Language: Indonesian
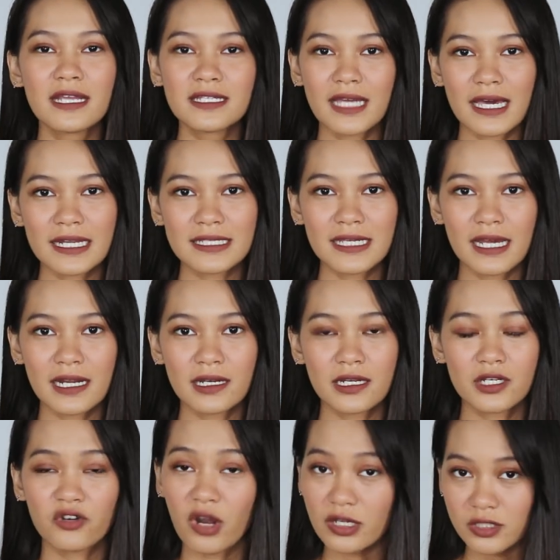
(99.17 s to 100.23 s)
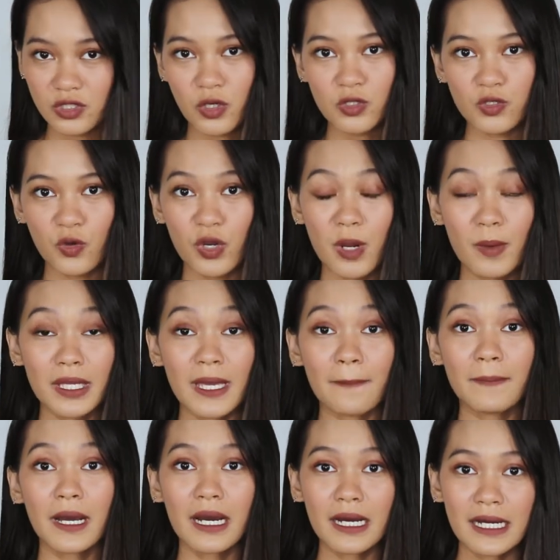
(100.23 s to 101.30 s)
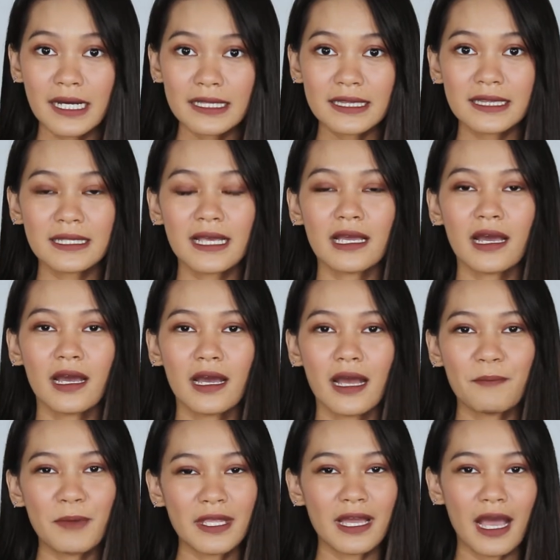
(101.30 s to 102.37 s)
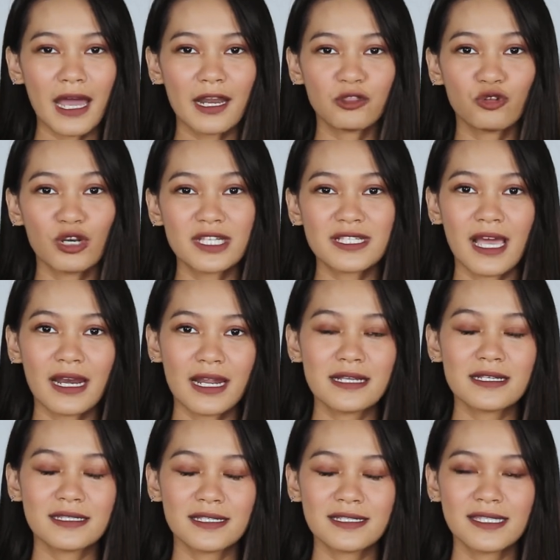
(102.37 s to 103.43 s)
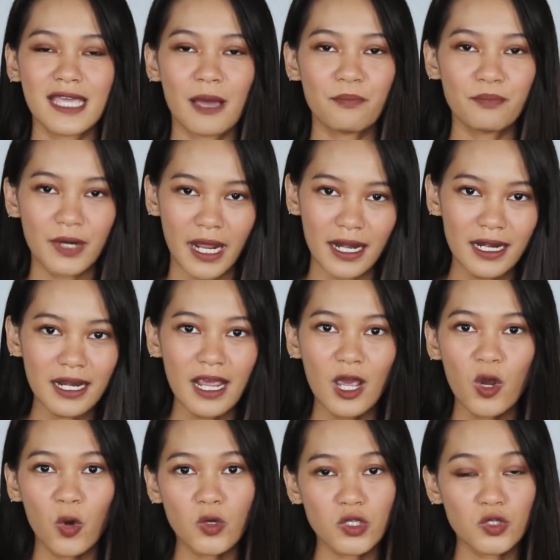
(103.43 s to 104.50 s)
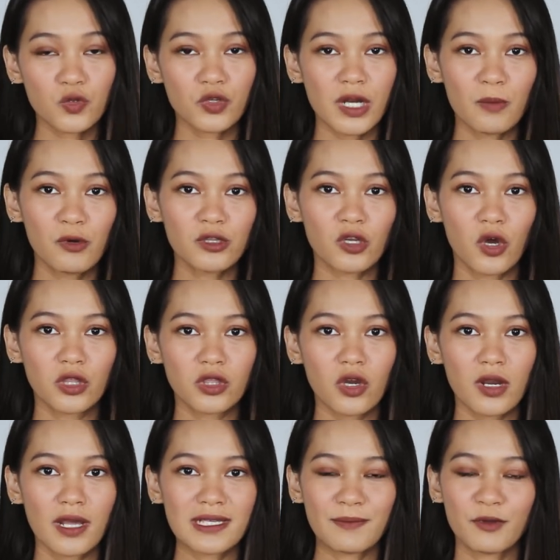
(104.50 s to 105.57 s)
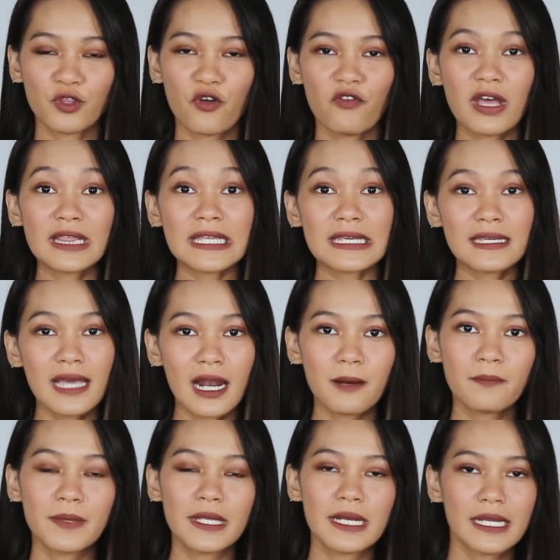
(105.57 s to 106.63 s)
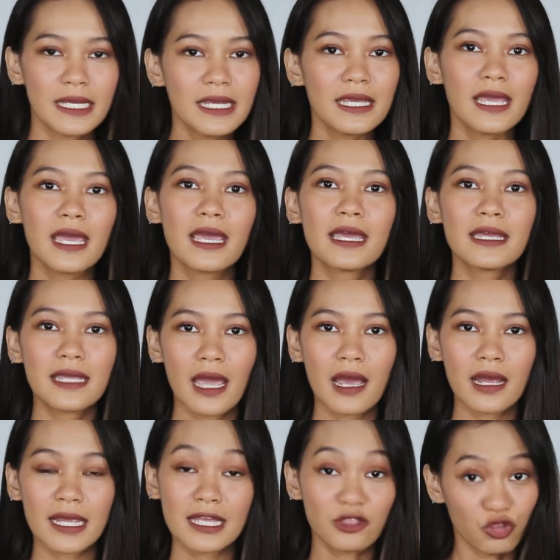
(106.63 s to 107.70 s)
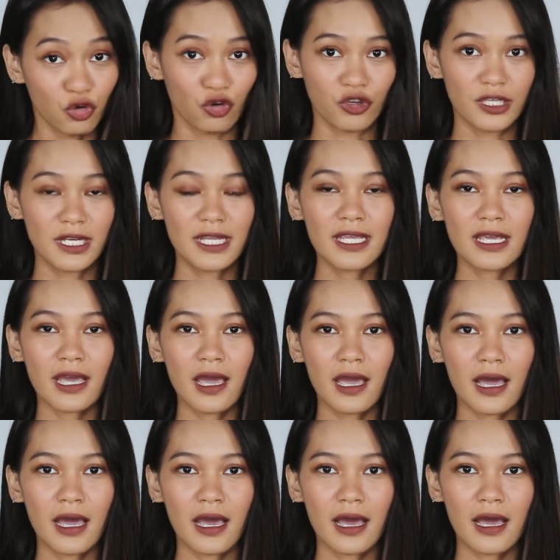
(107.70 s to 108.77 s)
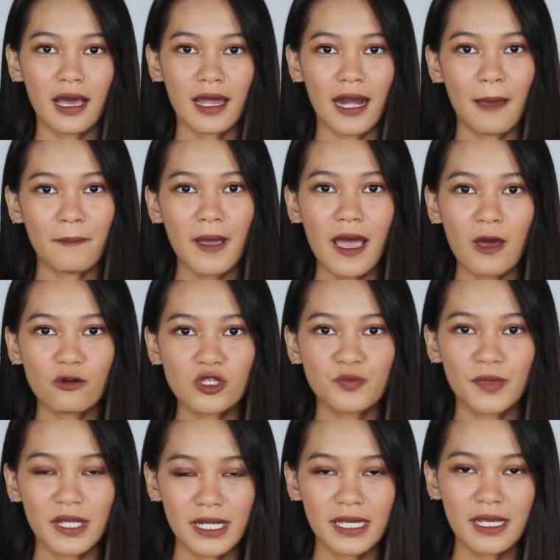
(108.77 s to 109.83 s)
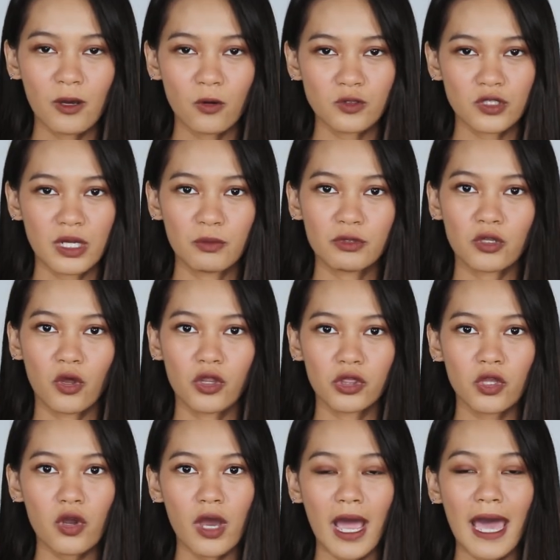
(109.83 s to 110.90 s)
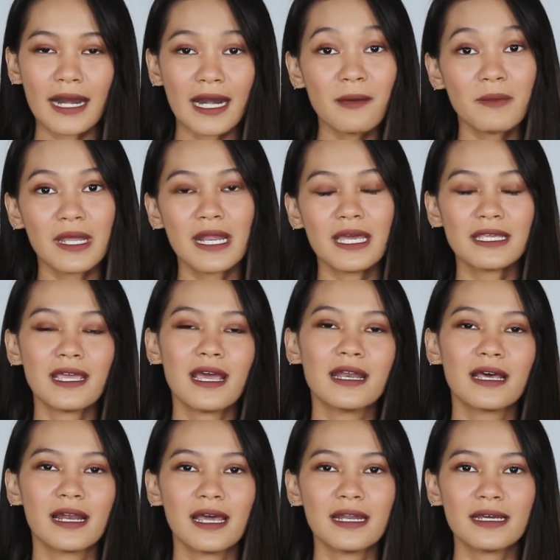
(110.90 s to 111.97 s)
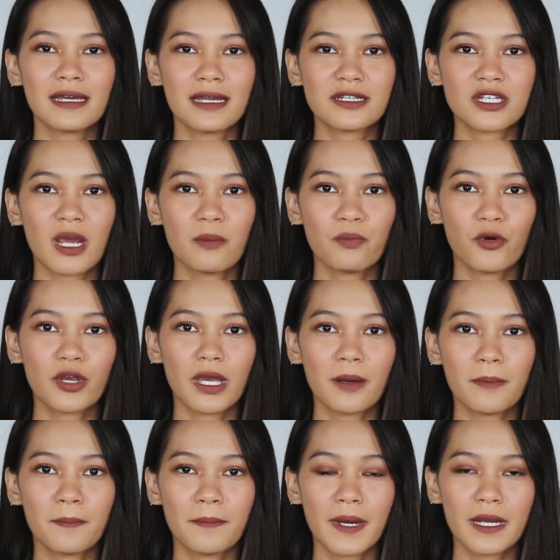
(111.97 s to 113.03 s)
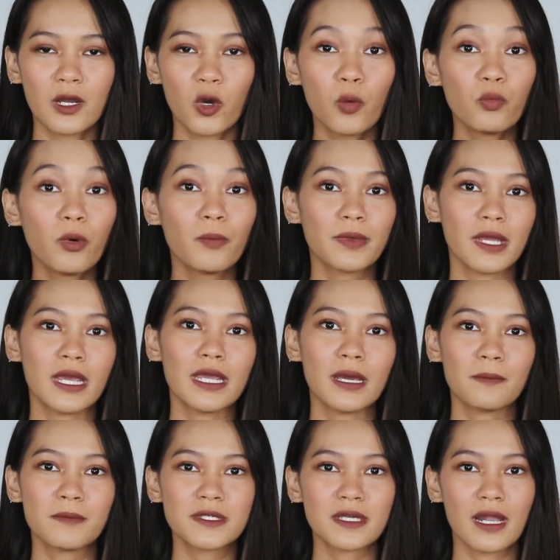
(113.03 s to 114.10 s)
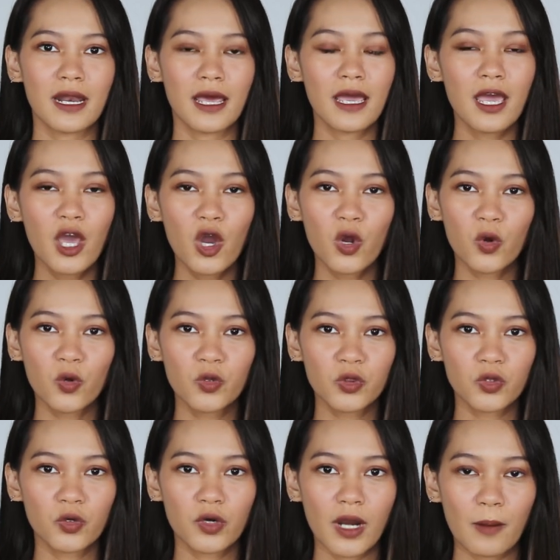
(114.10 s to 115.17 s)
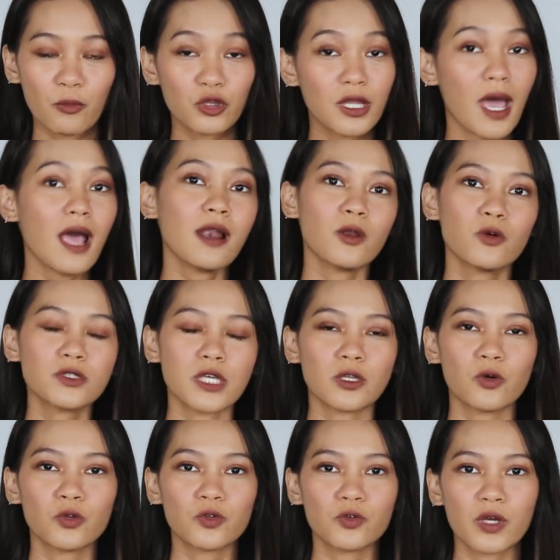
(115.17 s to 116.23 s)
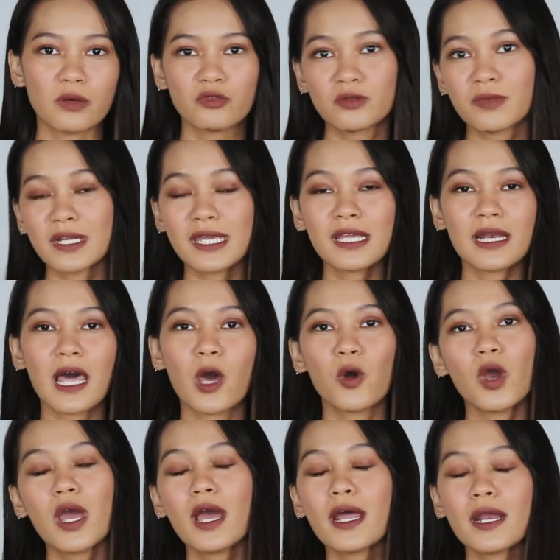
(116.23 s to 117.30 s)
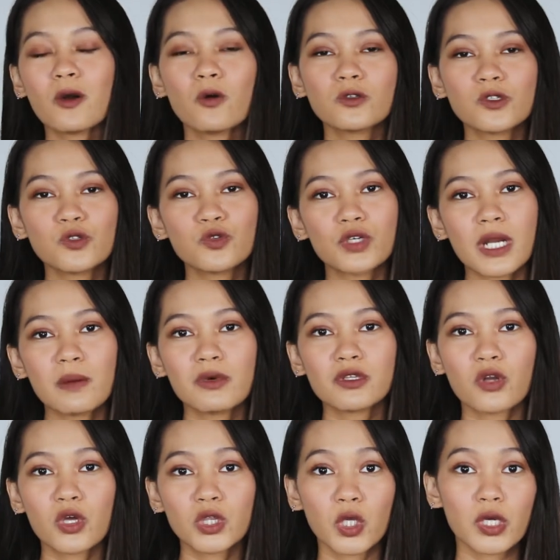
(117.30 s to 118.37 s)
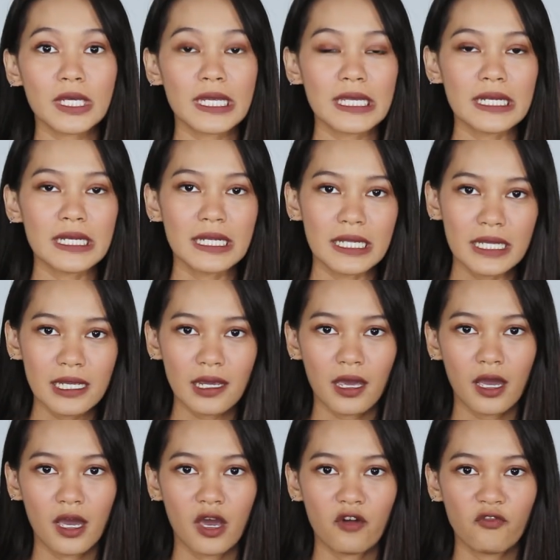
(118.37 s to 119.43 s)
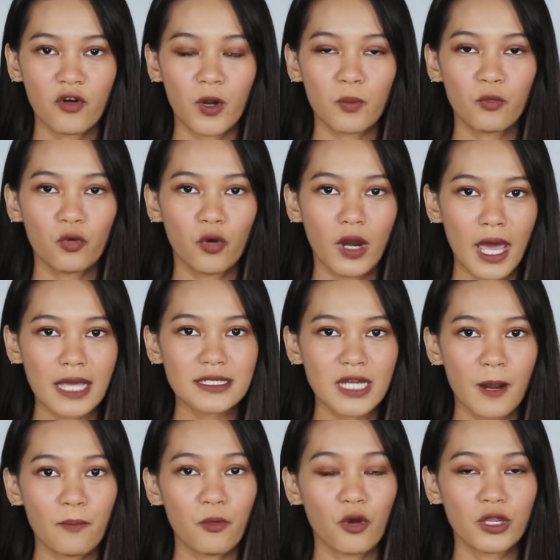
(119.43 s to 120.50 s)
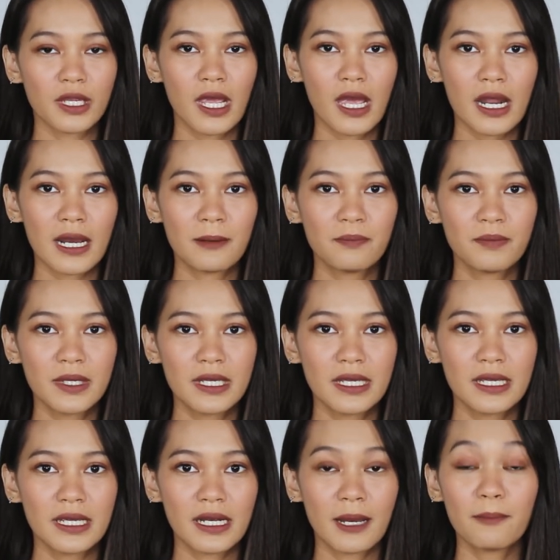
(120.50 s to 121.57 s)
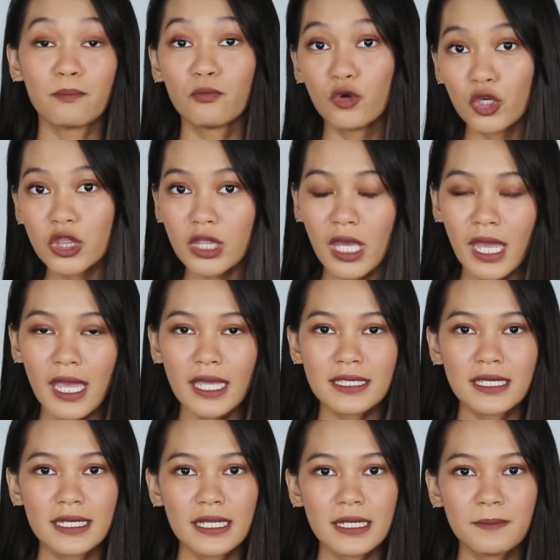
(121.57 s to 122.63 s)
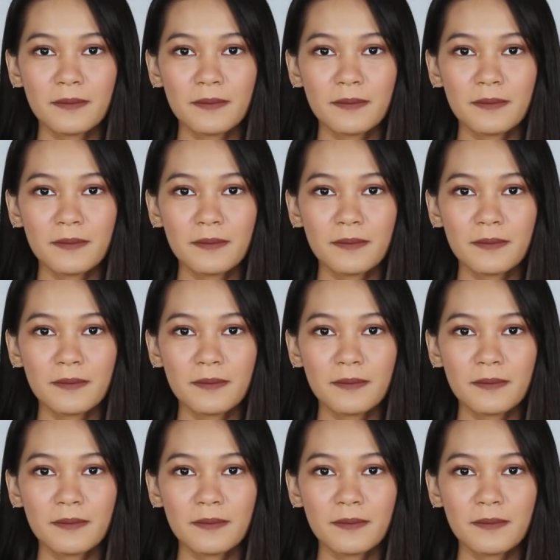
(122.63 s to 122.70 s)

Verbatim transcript: cari-cari di drugstore juga udah banyak banget eh, banyak ada tulisannya di setiap brand khusus untuk rambut rontok. Nah, sahabat Nova tinggal pilih yang itu. Jadi uh, kenapa harus pilih yang khusus rambut rontok? Karena bedanya adalah dengan shampoo yang pada umumnya yang misalnya untuk rambut halus atau untuk rambut berkilau. Nah, khusus untuk rambut rontok ini eh, formula shampoo lebih lembut jadi